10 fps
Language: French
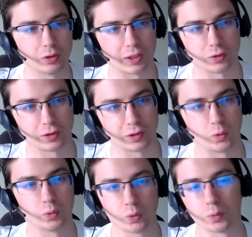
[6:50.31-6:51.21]

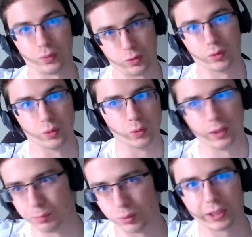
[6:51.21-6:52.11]
Tessaroto, puisque eux
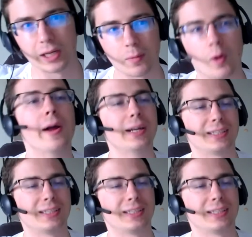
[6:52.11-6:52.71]
les butent également.